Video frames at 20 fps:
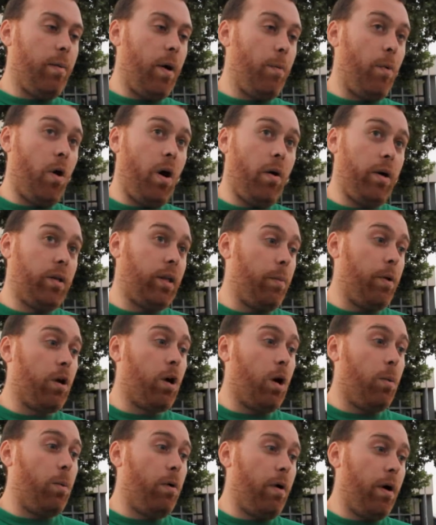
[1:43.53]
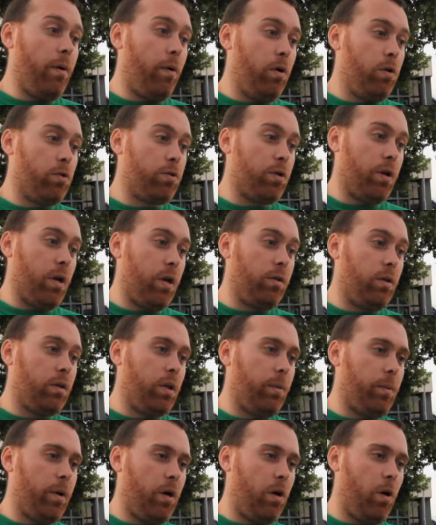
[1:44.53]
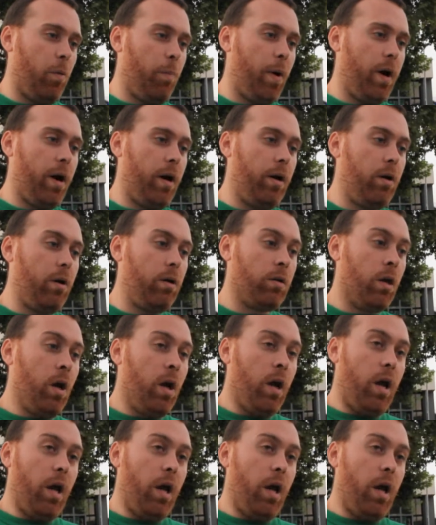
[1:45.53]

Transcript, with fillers: vamos a ver también cómo va evolucionando el tema de los paros.